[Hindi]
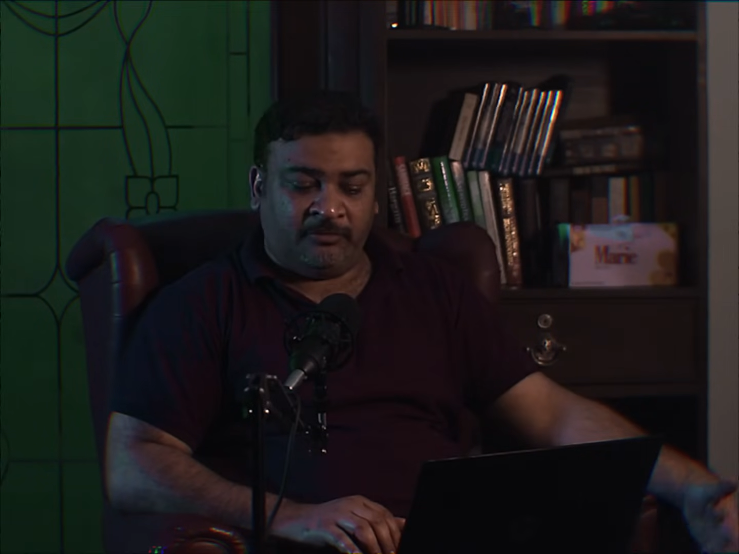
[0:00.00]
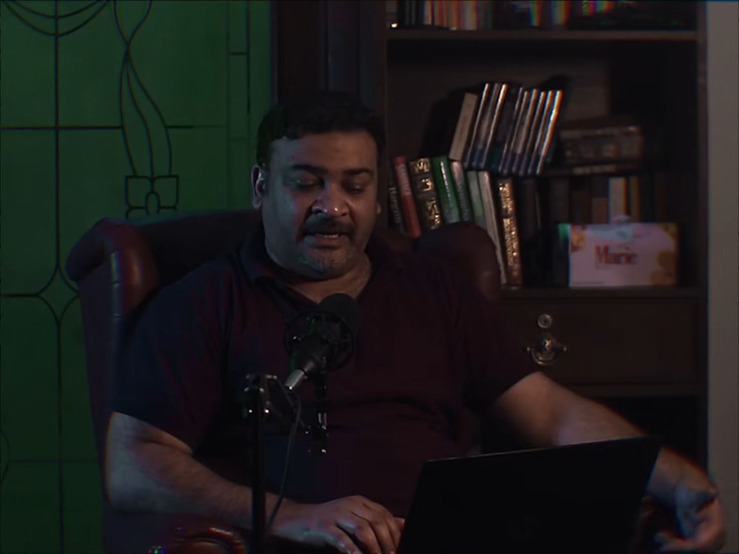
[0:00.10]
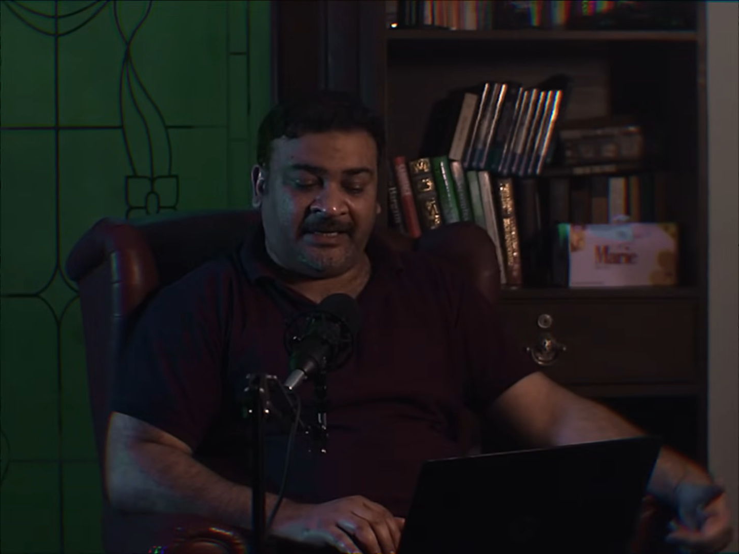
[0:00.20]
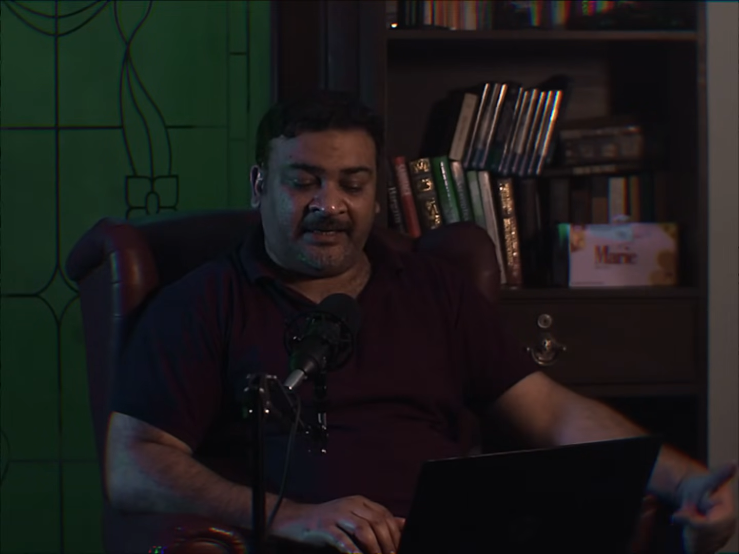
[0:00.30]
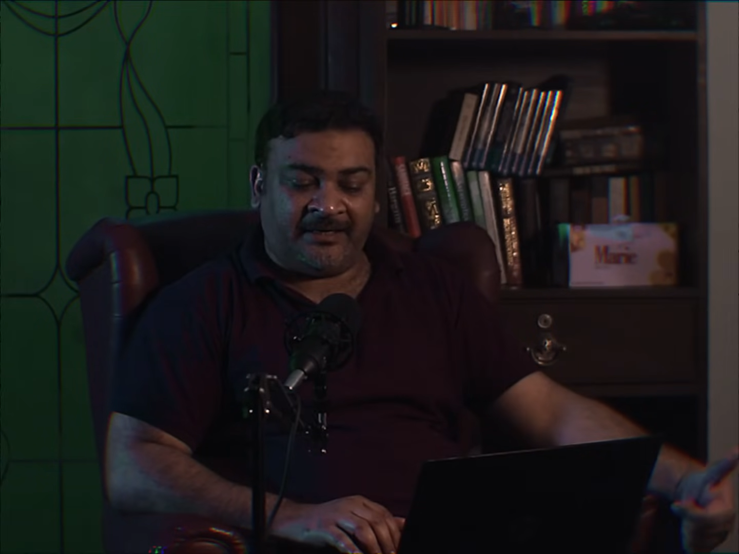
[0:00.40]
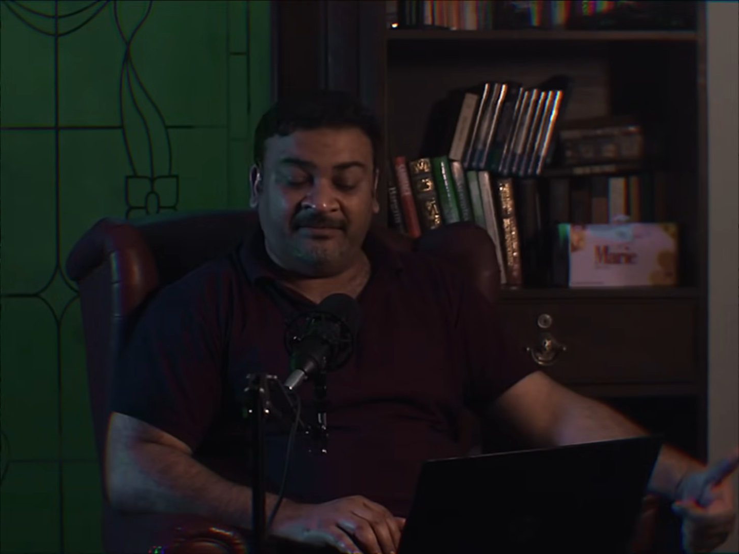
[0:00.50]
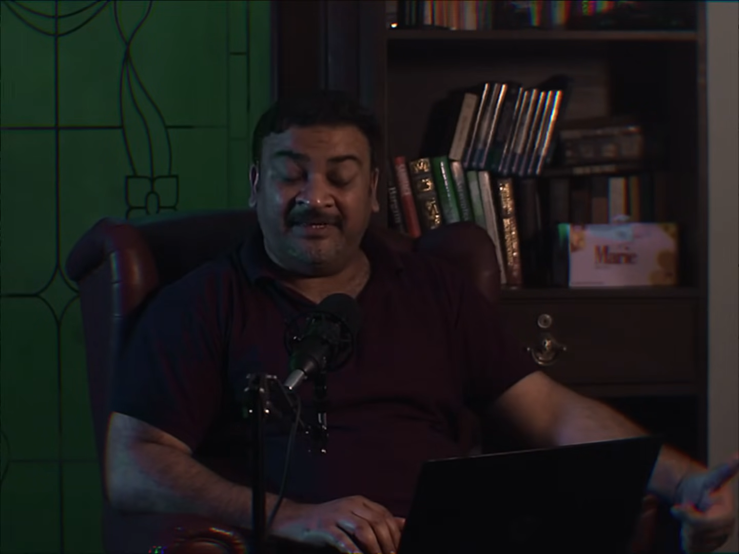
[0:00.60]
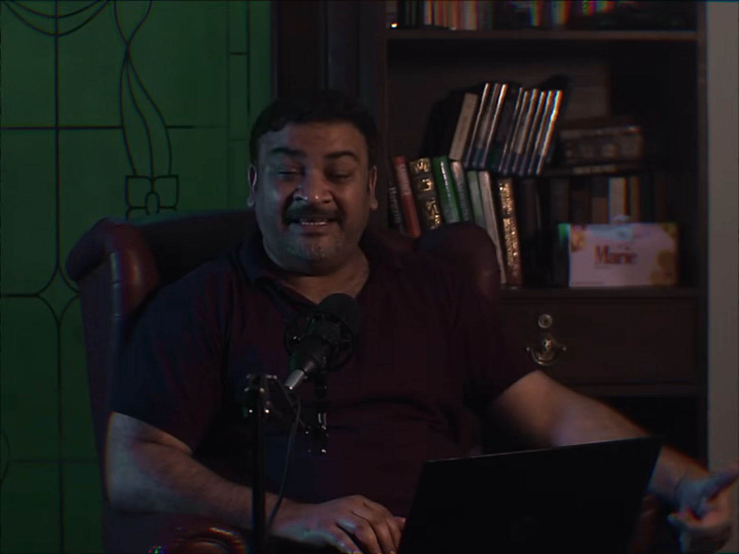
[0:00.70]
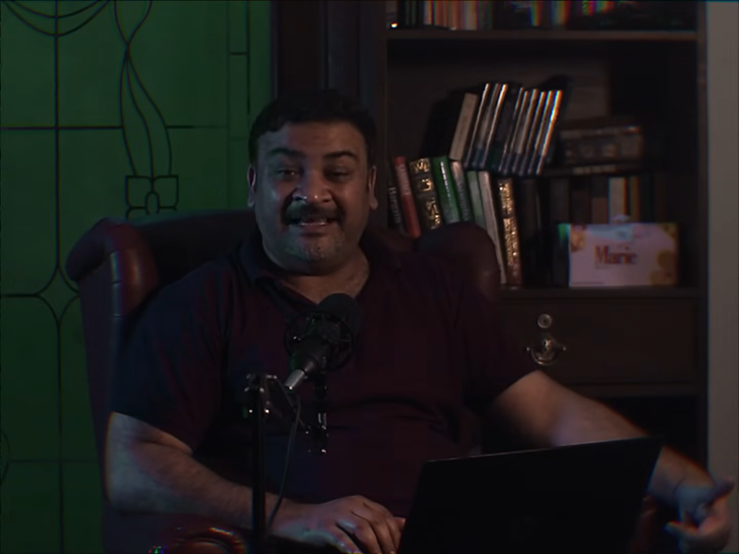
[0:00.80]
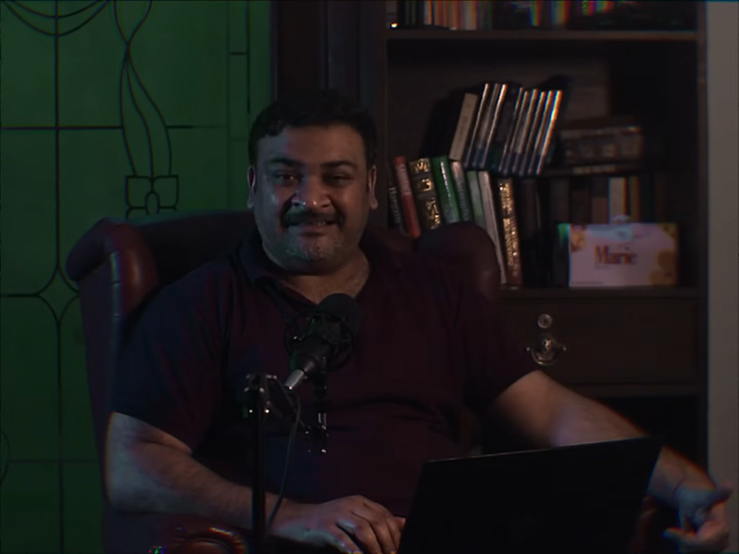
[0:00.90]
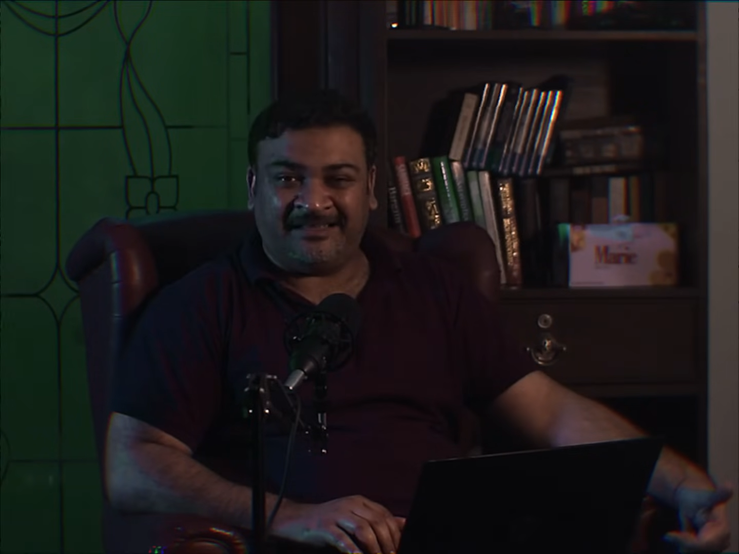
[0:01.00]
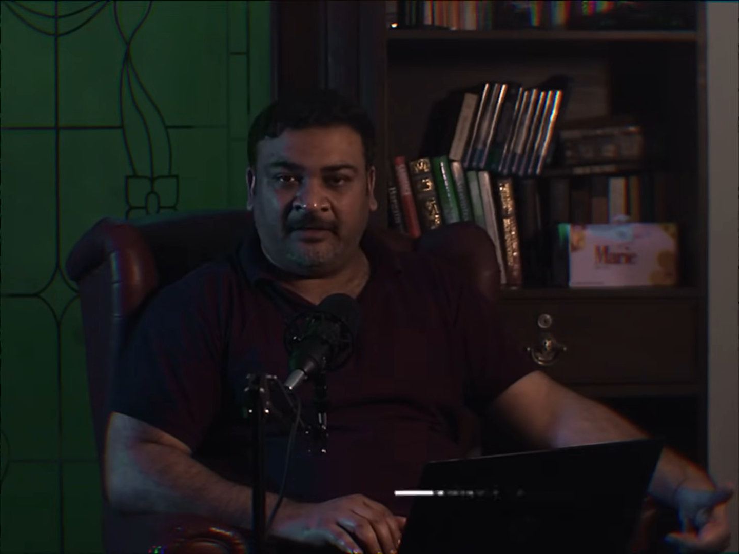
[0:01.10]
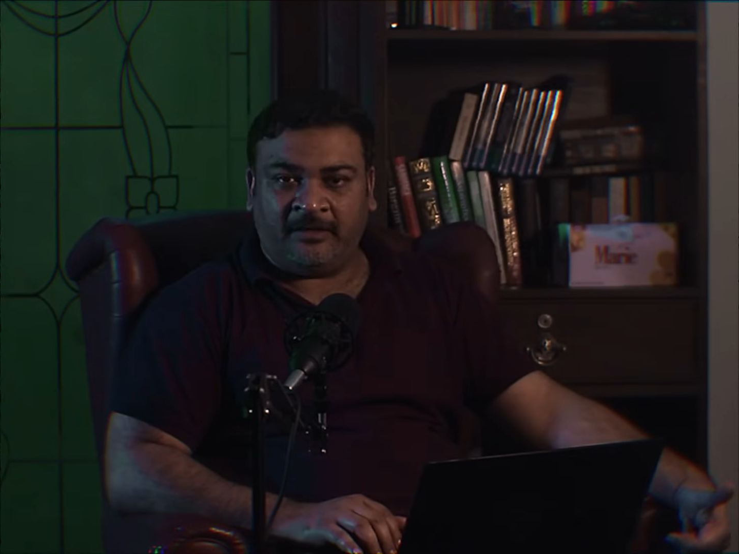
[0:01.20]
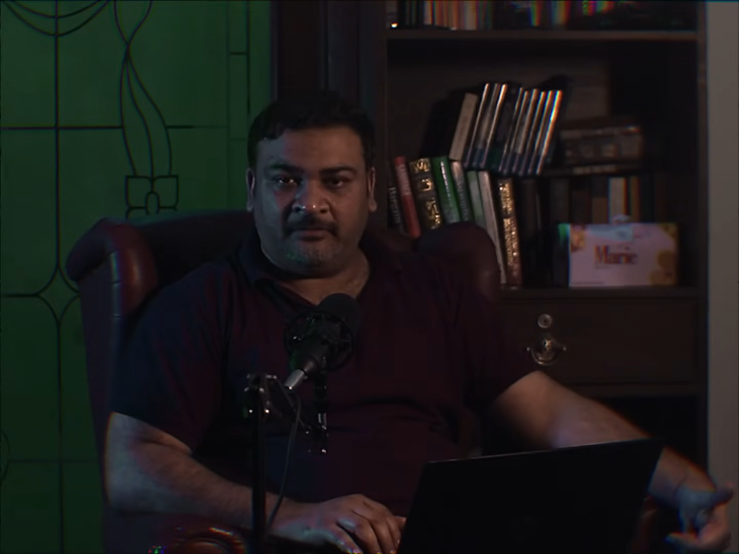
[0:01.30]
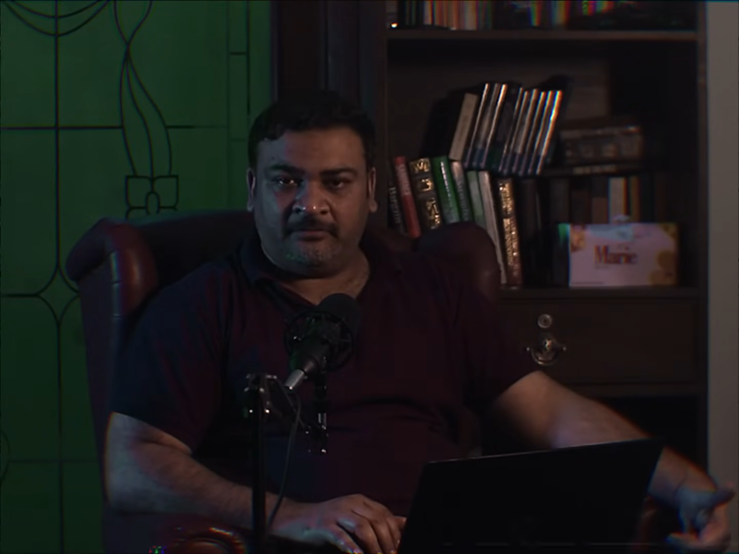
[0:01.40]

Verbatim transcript: दोबारा कभी ऐसा